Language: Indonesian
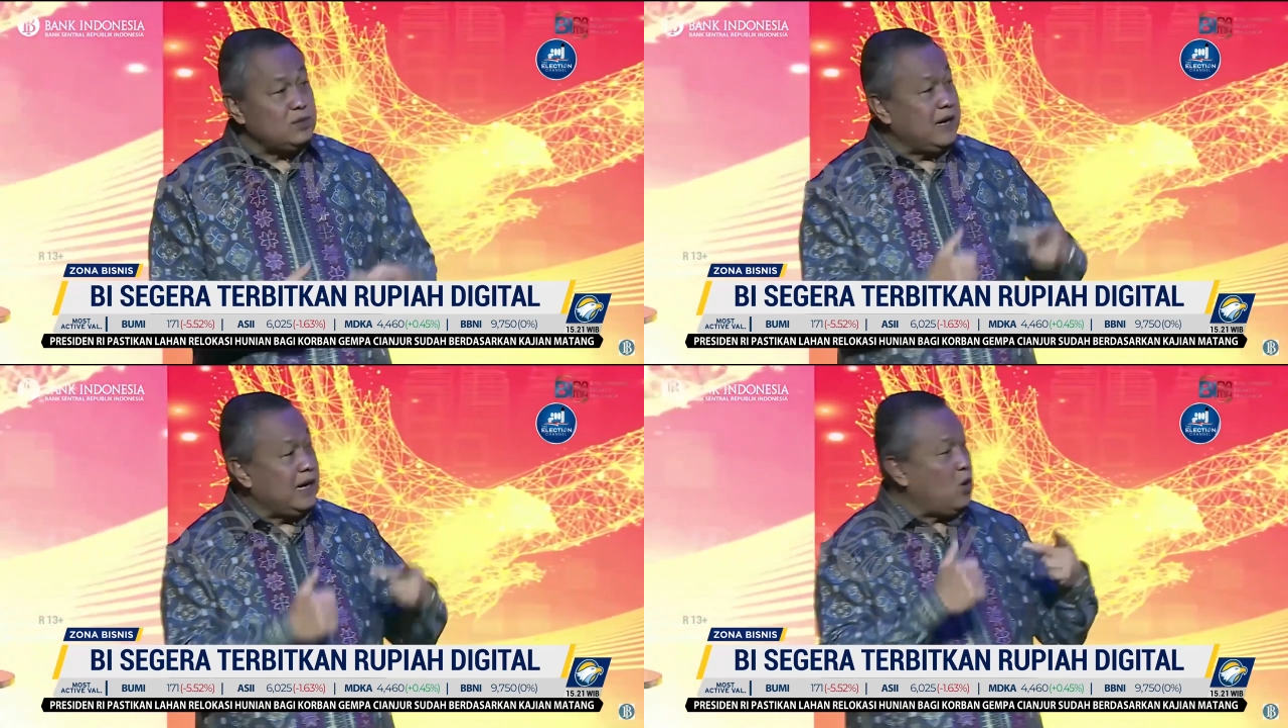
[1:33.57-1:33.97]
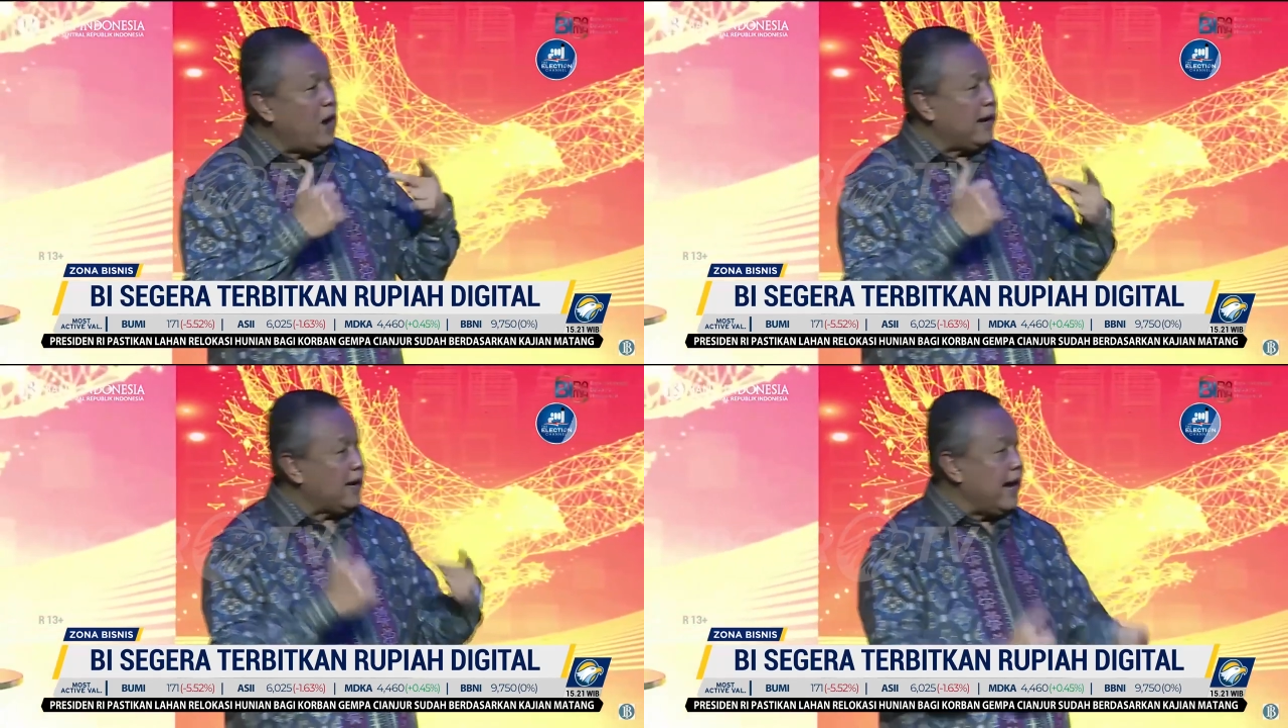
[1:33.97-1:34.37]

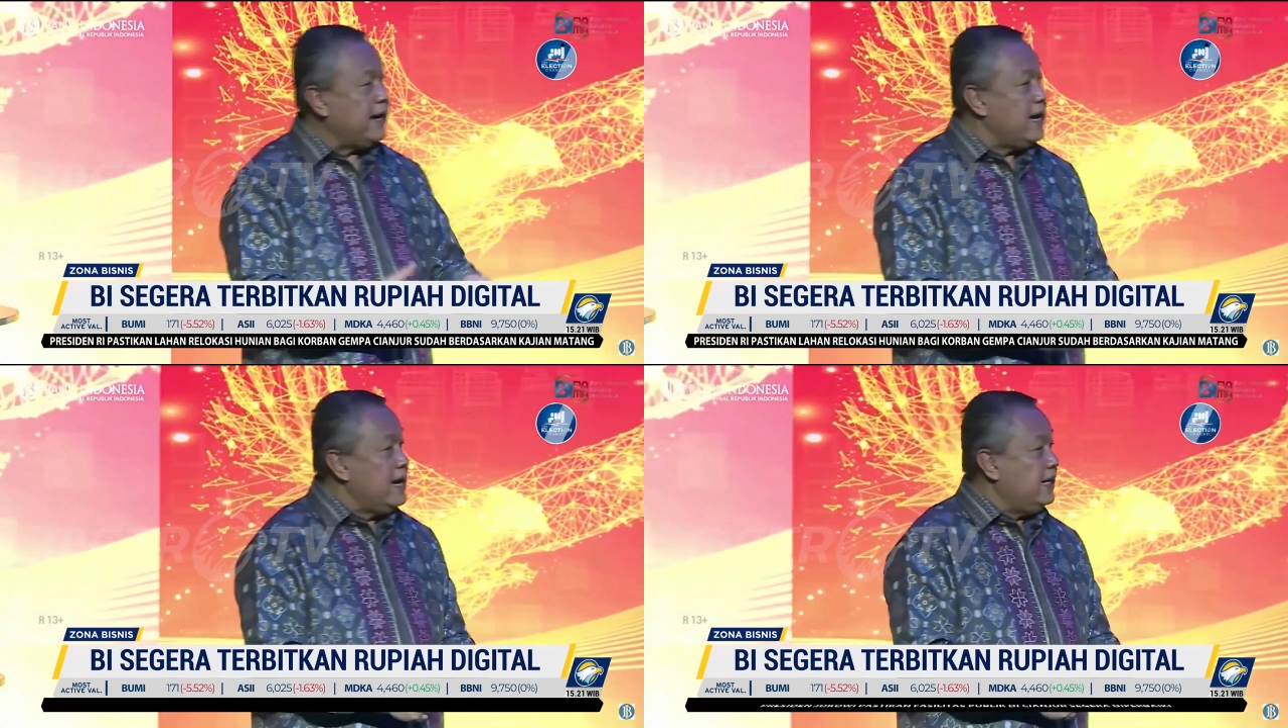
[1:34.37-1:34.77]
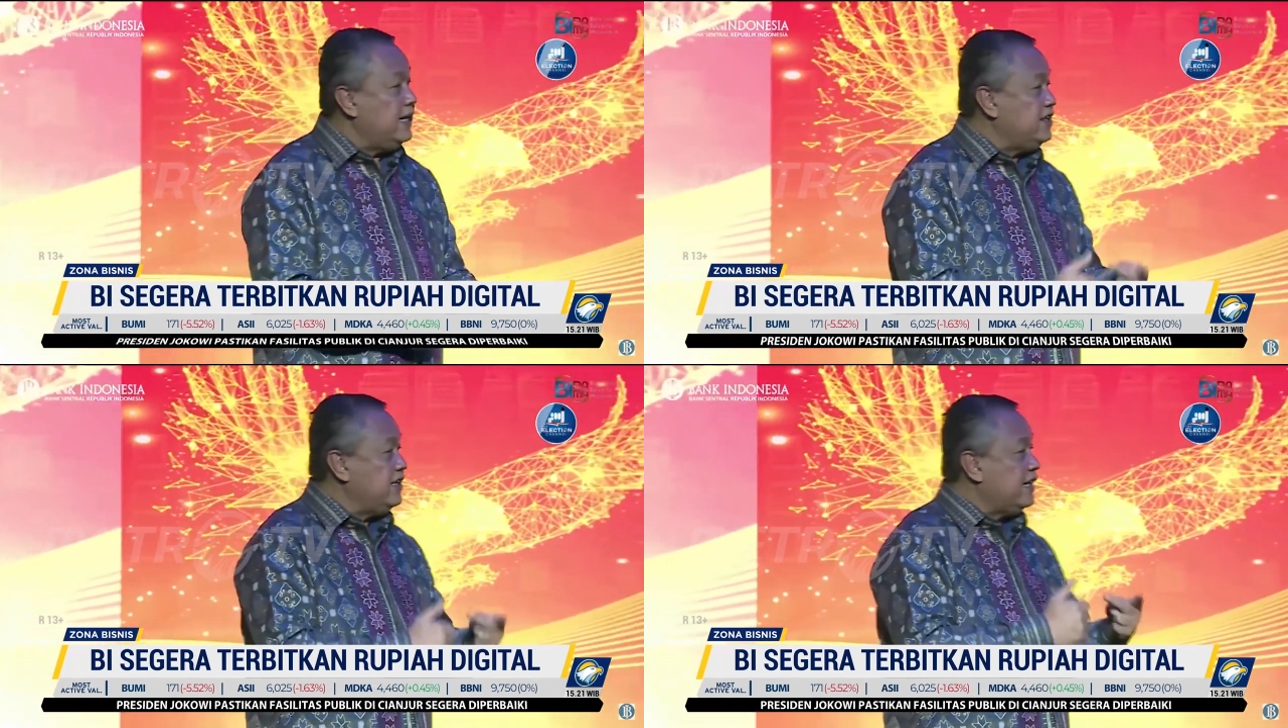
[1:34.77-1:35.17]
mengeluarkan
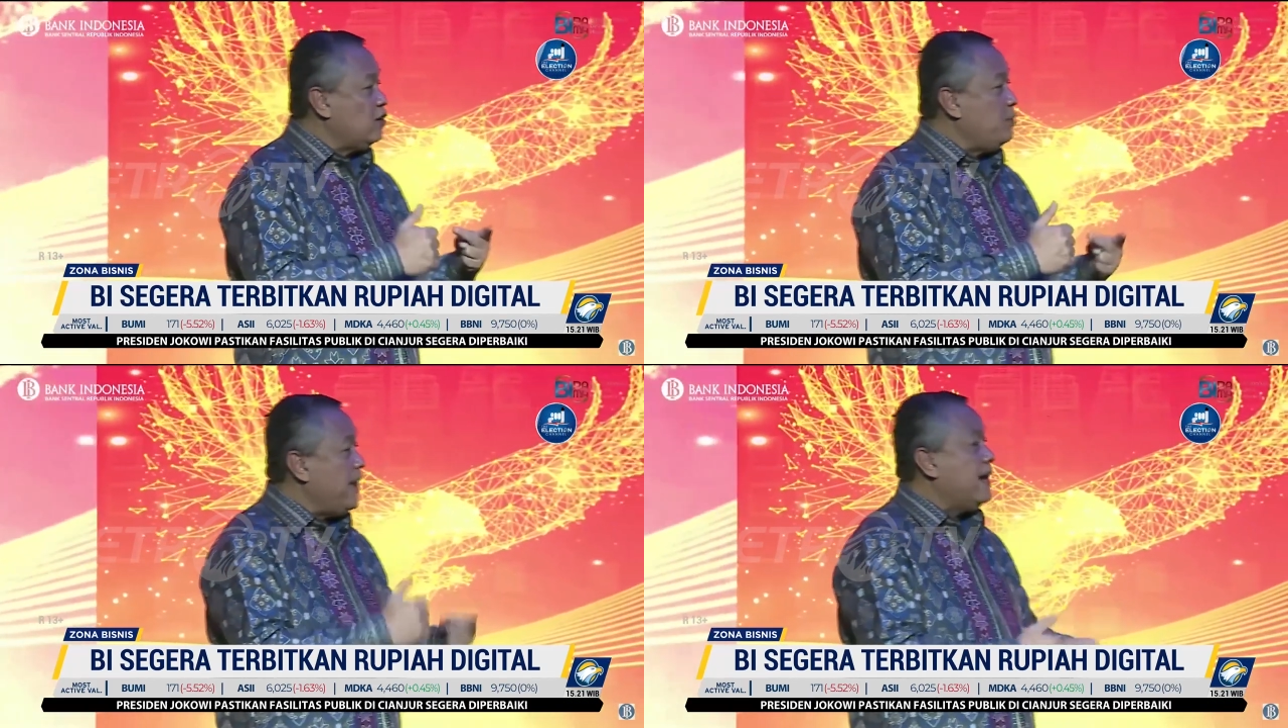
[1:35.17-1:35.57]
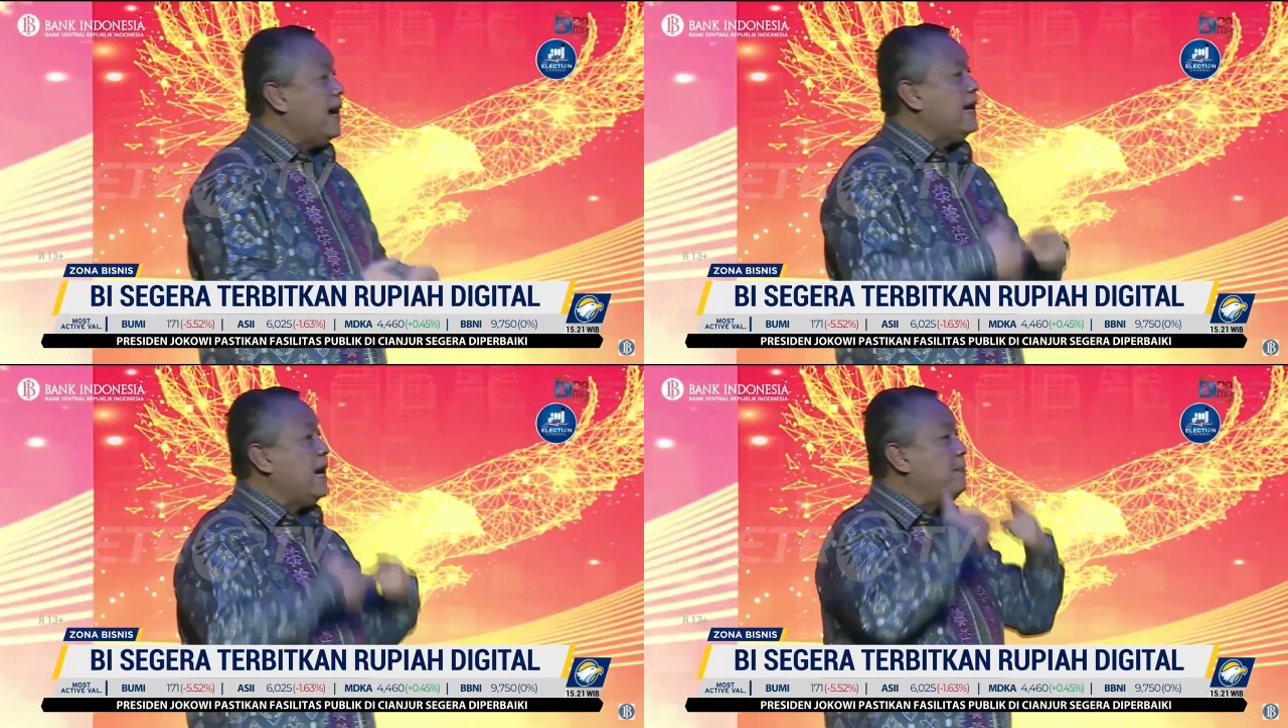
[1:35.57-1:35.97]
digital rupiah
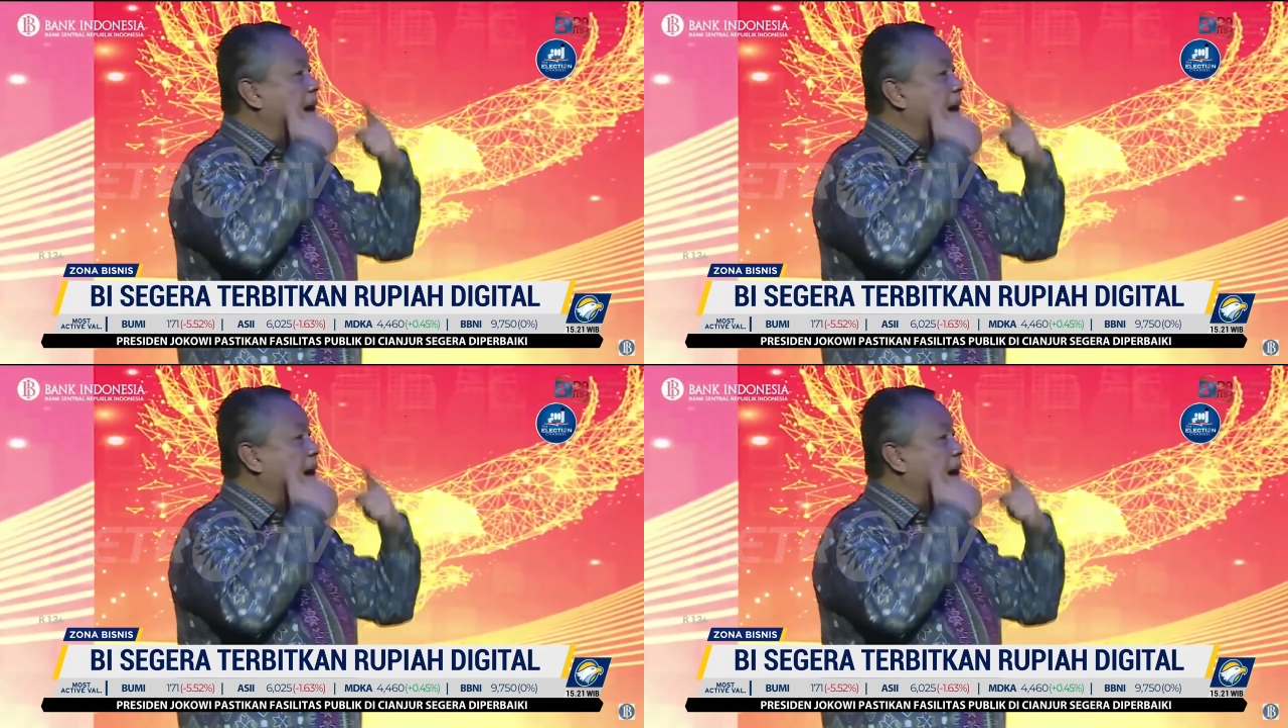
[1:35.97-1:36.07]
karena